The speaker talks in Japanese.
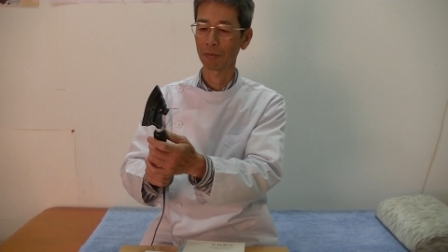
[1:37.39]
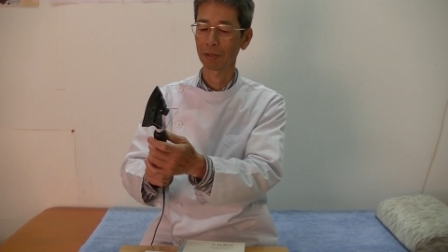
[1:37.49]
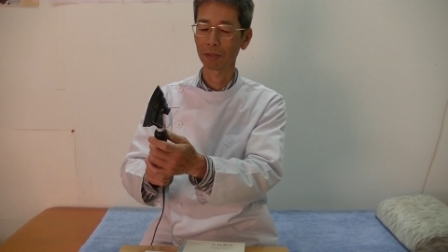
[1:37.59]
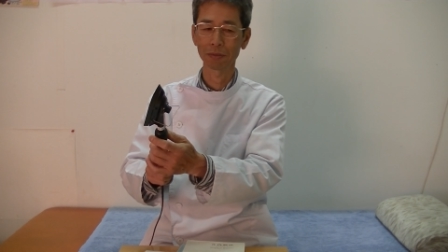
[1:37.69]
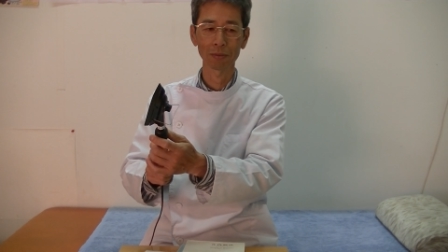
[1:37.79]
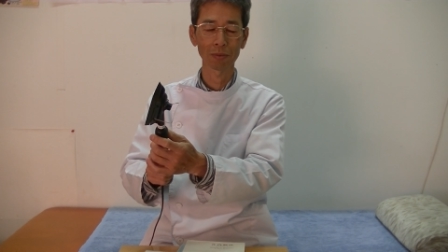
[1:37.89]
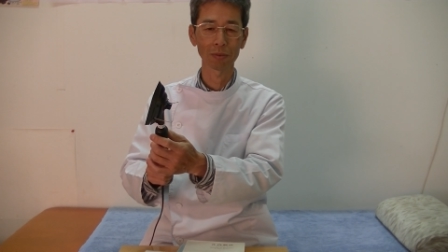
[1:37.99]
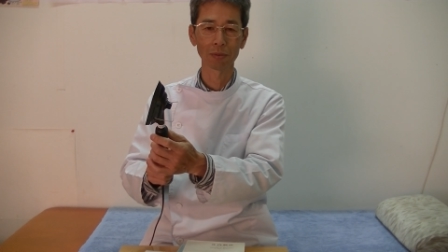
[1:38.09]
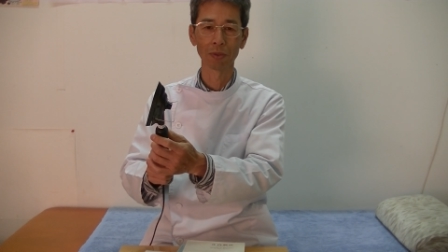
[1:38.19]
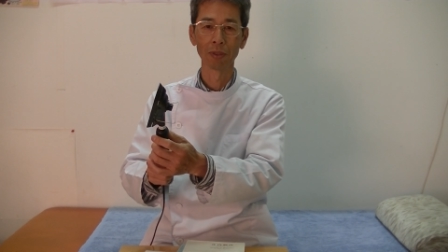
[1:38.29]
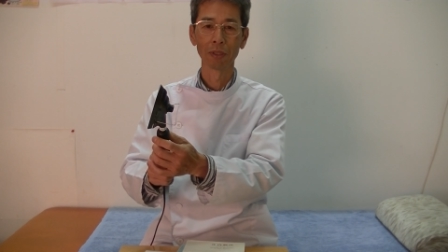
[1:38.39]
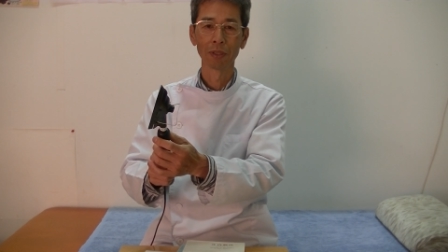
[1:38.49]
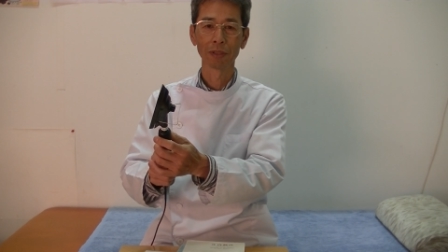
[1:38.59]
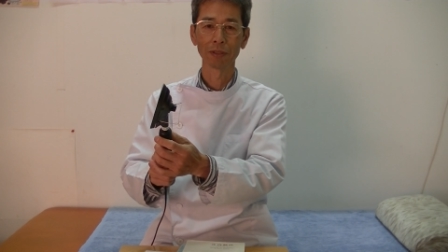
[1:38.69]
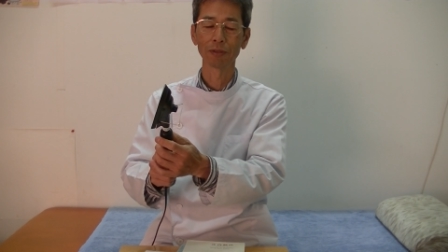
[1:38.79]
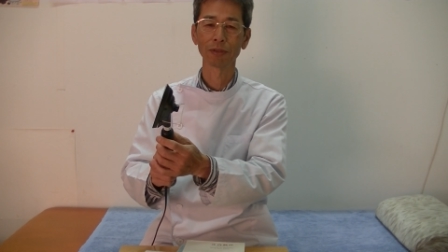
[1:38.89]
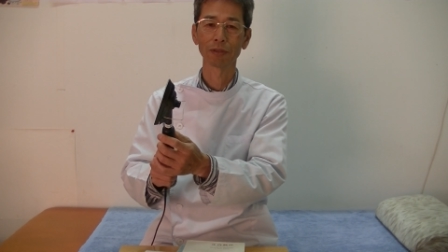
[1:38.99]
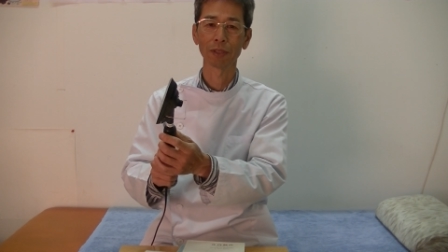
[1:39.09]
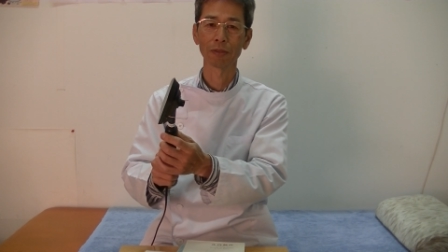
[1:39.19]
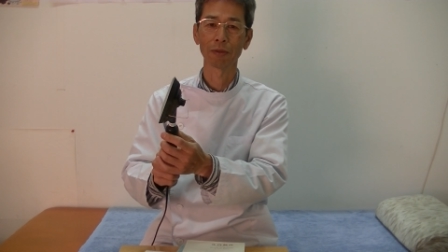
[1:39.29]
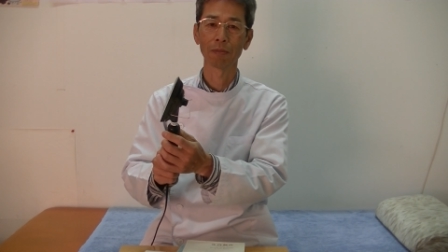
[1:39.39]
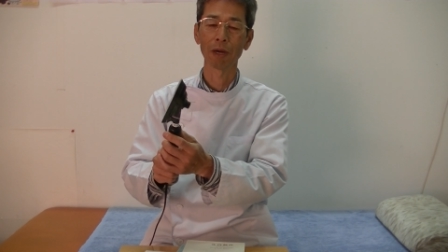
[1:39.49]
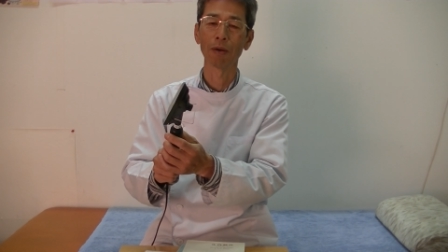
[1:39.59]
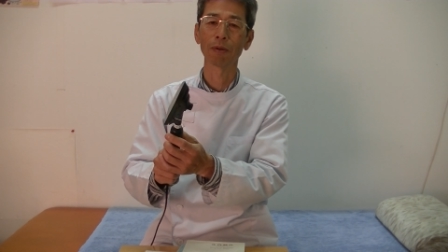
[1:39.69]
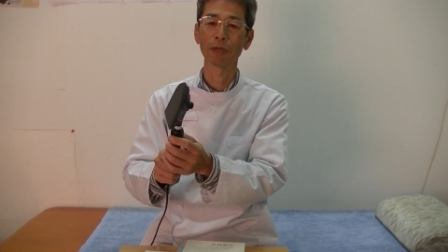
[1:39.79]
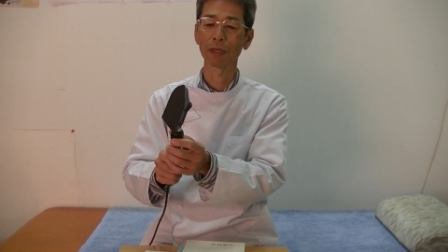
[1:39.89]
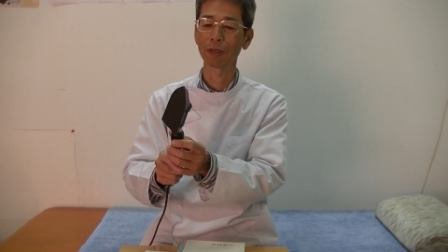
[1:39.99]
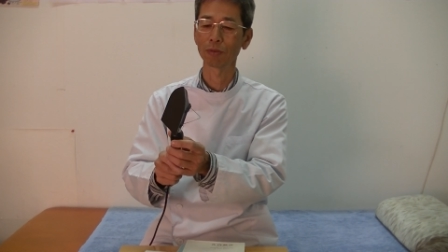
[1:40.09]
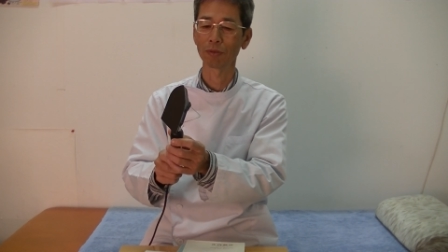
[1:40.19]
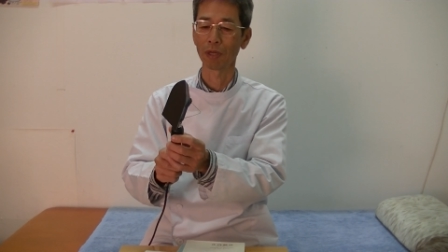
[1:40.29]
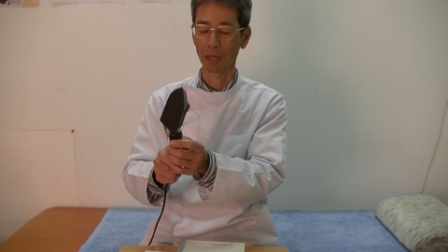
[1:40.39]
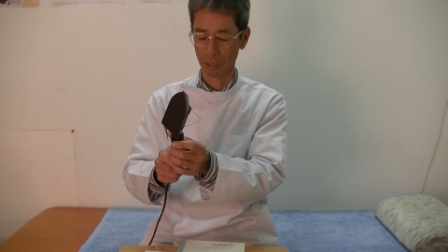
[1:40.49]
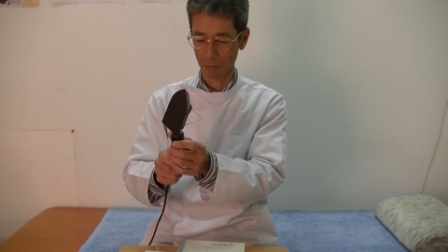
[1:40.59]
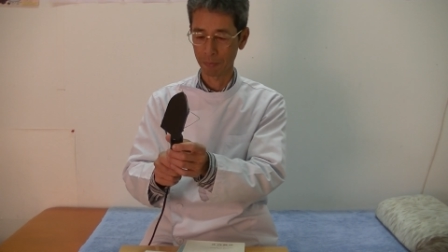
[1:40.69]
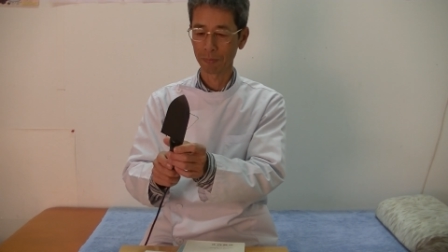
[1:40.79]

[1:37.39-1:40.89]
私のところの治療室だと、まあ、置けないことはない、